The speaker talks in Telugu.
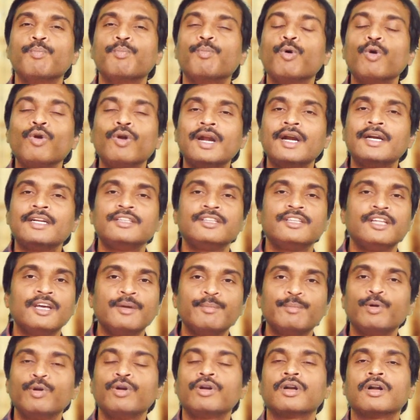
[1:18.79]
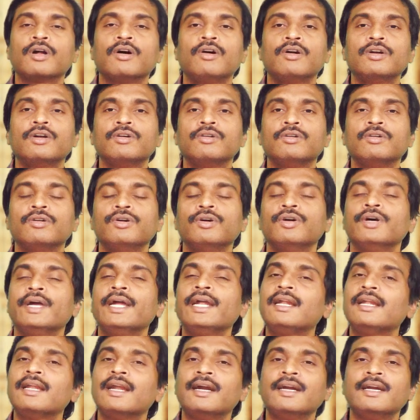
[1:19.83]
పొల్లటి తేపులు రావటం
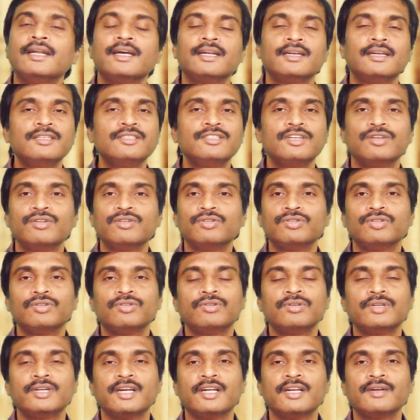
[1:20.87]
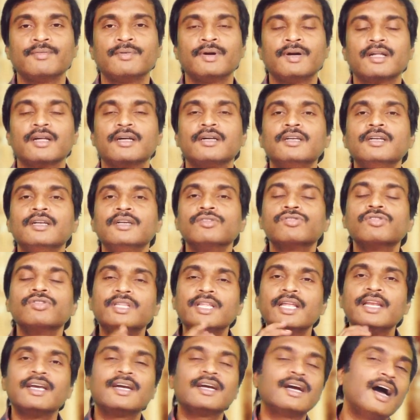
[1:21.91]
ఇట్లాంటివన్నీ జరుగుతూ ఉంటాయి అన్నమాట సో
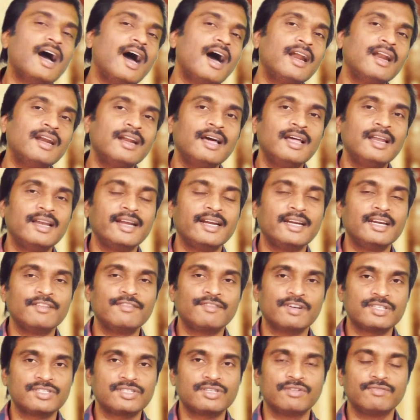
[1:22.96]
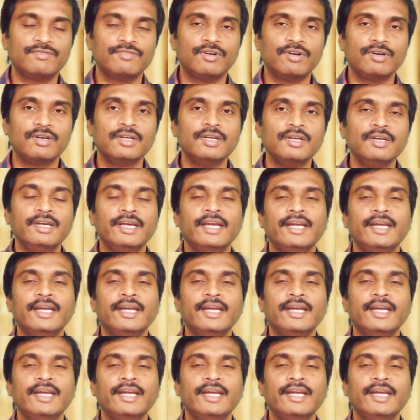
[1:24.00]
దీనికి కారణాలు ఏంటి ఫస్ట్ ఆఫ్ ఆల్